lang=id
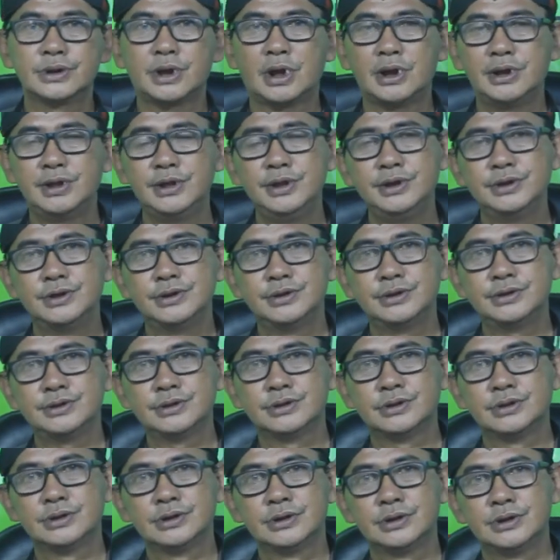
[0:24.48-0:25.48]
Kali ini
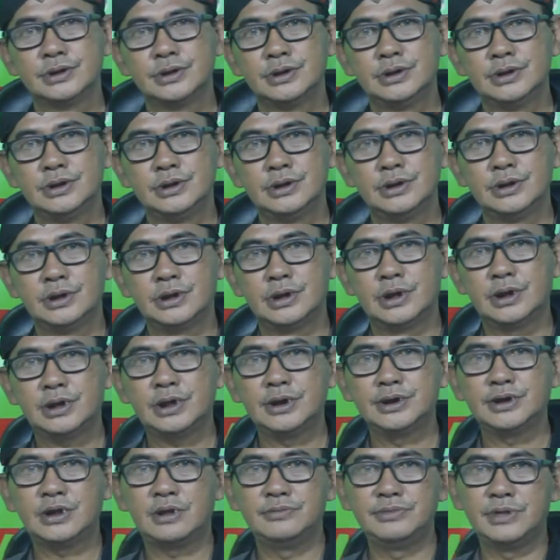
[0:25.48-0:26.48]

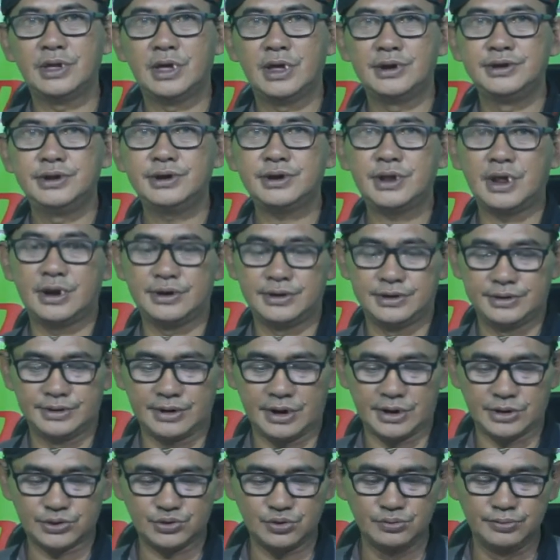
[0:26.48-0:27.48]
akan kami hadirkan
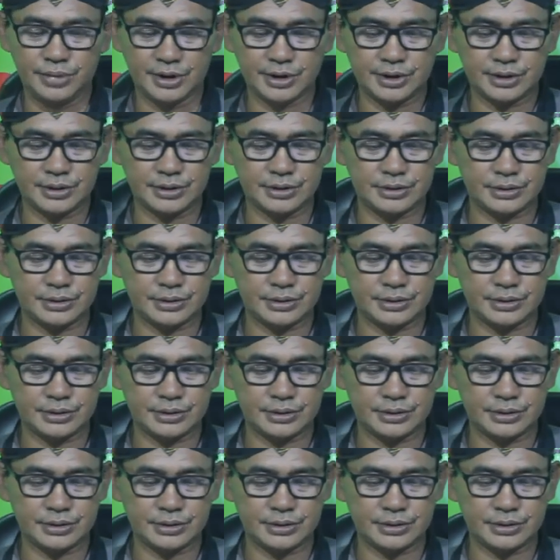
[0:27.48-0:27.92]
narasumber